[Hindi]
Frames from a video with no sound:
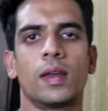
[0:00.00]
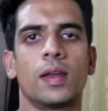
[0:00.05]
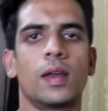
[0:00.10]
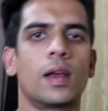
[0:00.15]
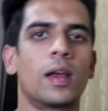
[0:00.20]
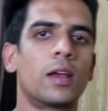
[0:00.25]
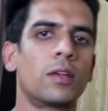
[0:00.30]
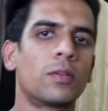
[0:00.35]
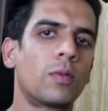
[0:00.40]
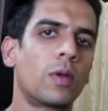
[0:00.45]
हे
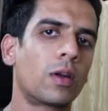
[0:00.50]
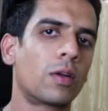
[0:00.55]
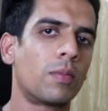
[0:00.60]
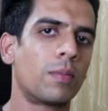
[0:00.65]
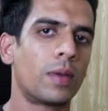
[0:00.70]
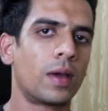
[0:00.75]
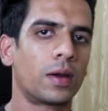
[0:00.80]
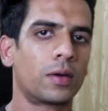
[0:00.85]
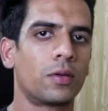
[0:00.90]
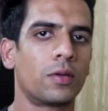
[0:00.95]
गाइस वेलकम
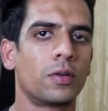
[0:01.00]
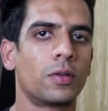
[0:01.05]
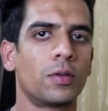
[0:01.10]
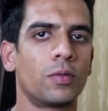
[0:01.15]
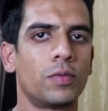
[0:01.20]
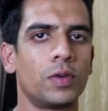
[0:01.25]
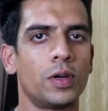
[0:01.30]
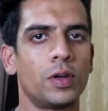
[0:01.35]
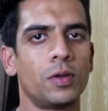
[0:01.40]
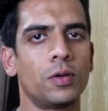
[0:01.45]
बैक टू अनदर
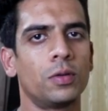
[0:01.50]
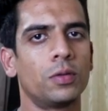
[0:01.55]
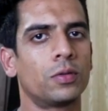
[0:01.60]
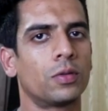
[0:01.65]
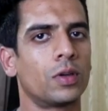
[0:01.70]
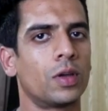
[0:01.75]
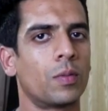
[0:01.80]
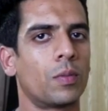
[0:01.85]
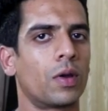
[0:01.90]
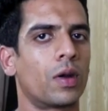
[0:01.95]
वीडियो
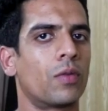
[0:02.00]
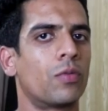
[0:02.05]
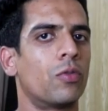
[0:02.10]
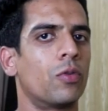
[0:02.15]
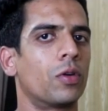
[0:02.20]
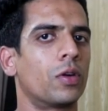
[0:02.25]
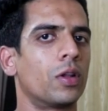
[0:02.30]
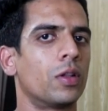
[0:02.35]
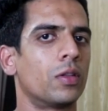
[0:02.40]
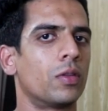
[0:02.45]
सो ये हमारा
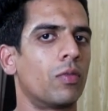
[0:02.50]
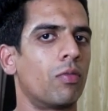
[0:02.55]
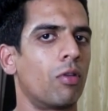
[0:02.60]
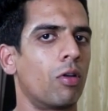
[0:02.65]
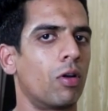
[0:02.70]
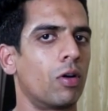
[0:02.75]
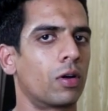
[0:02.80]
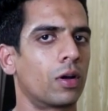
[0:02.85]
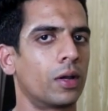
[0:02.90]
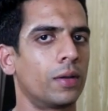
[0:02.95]
फोर्टीन
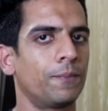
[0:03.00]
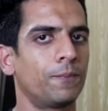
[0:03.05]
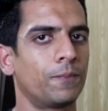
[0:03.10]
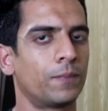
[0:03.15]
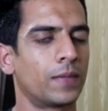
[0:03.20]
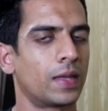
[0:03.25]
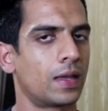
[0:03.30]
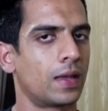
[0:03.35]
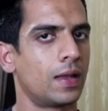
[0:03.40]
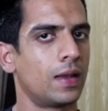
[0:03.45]
ब्लॉग है
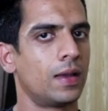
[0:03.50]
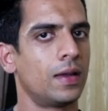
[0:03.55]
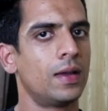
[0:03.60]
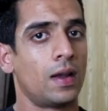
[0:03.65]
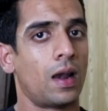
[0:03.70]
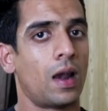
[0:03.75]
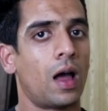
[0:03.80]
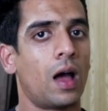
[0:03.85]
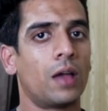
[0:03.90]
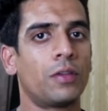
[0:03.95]
ये
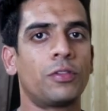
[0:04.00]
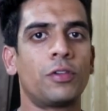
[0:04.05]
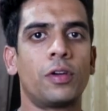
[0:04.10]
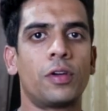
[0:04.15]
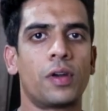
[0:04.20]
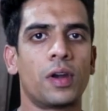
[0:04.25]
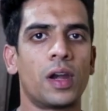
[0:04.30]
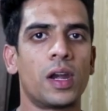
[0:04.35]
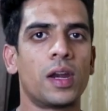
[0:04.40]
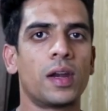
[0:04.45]

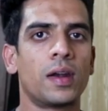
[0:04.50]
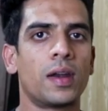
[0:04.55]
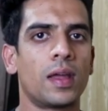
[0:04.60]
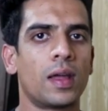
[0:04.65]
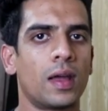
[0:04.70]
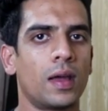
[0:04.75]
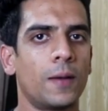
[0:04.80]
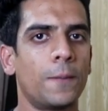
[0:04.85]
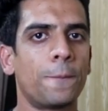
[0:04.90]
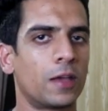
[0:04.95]
लास्ट ट्रेनिंग डे
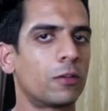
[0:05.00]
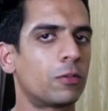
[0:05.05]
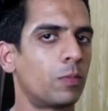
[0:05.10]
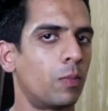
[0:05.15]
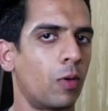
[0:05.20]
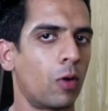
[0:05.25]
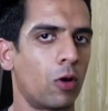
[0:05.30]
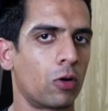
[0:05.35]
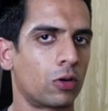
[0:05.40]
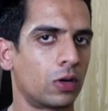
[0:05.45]
है इस
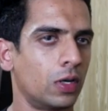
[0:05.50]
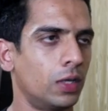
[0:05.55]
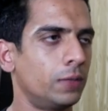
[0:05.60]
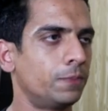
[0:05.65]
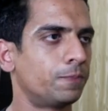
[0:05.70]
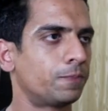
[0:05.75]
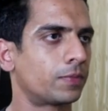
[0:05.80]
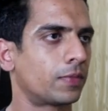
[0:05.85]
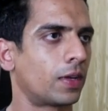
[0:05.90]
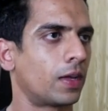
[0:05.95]
ब्लॉग का
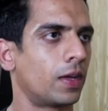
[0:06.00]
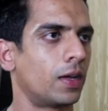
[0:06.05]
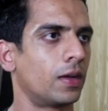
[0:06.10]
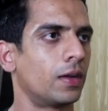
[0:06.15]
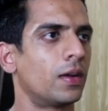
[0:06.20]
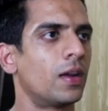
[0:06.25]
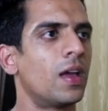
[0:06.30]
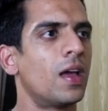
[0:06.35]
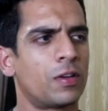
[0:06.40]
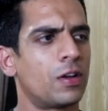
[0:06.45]

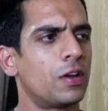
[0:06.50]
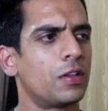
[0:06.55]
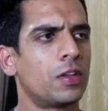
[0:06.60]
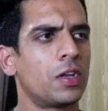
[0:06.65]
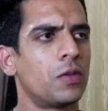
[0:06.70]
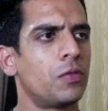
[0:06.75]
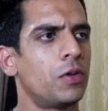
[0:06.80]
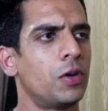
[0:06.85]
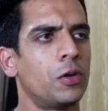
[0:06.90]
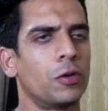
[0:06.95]
एंड पिछली
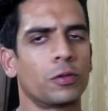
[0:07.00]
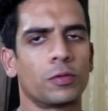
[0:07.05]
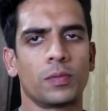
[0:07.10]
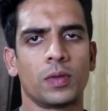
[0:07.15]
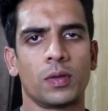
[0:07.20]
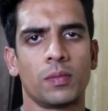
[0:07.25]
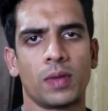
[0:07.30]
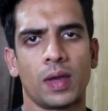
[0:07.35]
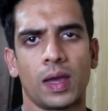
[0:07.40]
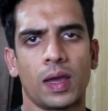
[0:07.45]
तीन वीडियोस
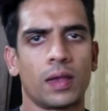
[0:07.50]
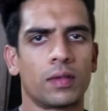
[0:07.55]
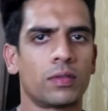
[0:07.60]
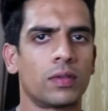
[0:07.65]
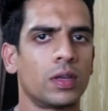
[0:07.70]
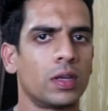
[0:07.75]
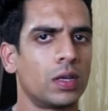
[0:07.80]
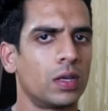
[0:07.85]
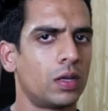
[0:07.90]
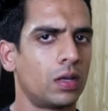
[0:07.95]
में मैं
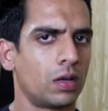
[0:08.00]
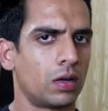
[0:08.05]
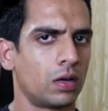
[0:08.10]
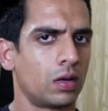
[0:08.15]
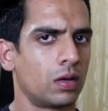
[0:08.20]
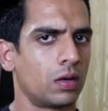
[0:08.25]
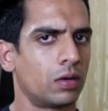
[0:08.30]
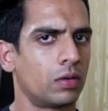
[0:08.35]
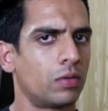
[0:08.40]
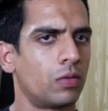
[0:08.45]
ऐसे
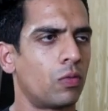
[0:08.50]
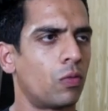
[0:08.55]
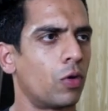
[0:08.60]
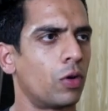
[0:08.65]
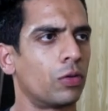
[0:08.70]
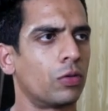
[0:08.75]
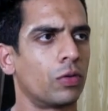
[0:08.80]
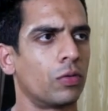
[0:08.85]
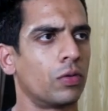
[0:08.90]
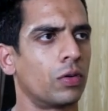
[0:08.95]

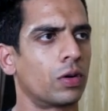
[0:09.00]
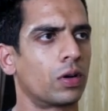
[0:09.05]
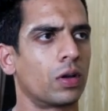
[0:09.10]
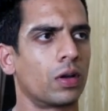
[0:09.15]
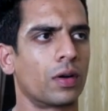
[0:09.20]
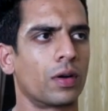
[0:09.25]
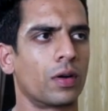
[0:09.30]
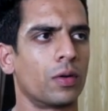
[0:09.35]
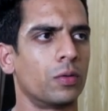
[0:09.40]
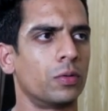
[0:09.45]
वॉइस ओवर
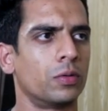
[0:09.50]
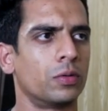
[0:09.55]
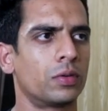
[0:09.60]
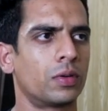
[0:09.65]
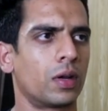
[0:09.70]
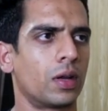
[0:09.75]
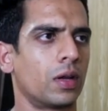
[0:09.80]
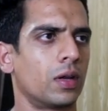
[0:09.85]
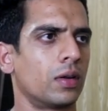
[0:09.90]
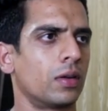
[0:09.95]
कर रहा हूँ
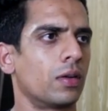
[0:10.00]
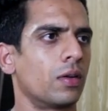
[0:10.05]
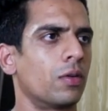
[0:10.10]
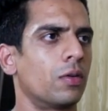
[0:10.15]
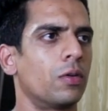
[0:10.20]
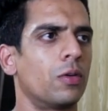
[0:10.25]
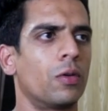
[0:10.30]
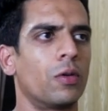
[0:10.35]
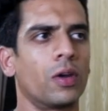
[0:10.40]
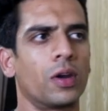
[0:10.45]
एंड यू
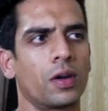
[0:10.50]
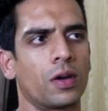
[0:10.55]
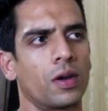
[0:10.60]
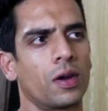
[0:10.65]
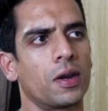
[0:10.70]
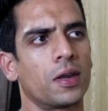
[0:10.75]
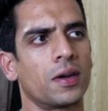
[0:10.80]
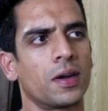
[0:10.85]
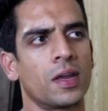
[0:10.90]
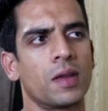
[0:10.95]
नो ड्यूरिंग
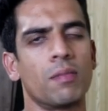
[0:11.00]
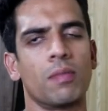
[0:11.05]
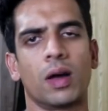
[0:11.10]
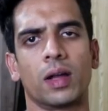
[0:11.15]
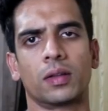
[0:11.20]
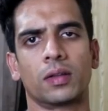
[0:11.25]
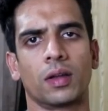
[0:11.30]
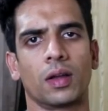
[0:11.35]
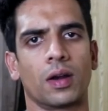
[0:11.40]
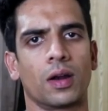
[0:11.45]
ट्रेनिंग नहीं
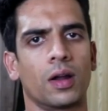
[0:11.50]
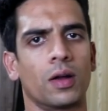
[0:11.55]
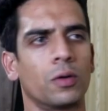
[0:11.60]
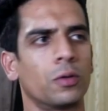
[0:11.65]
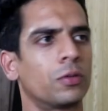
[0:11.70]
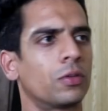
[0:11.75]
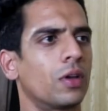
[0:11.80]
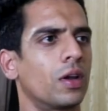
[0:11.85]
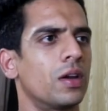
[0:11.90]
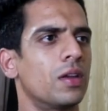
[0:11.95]
बात कर रहा
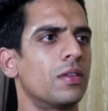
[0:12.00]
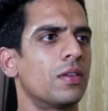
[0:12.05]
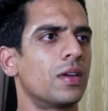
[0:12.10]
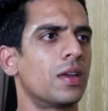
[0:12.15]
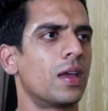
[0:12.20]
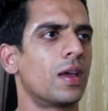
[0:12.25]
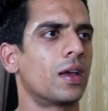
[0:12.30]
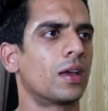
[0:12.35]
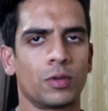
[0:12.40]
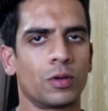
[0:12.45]
उसका रीज़न
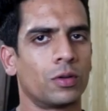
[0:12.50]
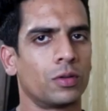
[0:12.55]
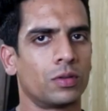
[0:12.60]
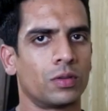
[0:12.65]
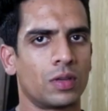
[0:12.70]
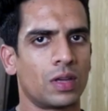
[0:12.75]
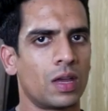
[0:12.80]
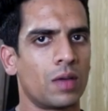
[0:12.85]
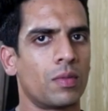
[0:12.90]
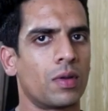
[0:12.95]
ये है
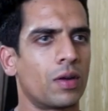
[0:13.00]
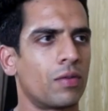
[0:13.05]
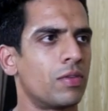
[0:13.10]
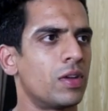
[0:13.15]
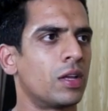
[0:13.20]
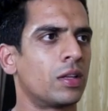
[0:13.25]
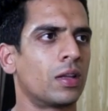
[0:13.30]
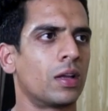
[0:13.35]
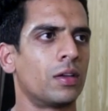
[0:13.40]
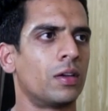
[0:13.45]
बिकॉज ये मेरा
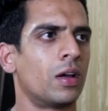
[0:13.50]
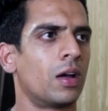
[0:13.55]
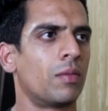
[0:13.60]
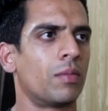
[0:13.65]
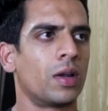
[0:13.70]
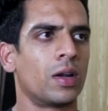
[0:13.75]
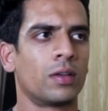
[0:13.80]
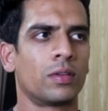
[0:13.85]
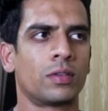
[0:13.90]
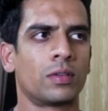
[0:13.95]
वीक था जहाँ
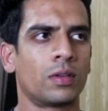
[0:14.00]
मैंने